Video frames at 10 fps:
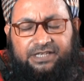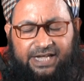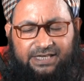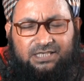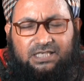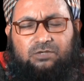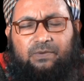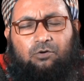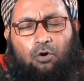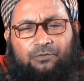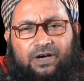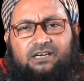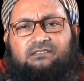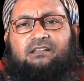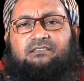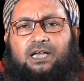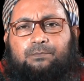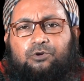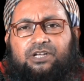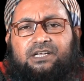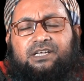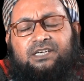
এই জিনিস মানে অফারের ধান্দায় পড়ে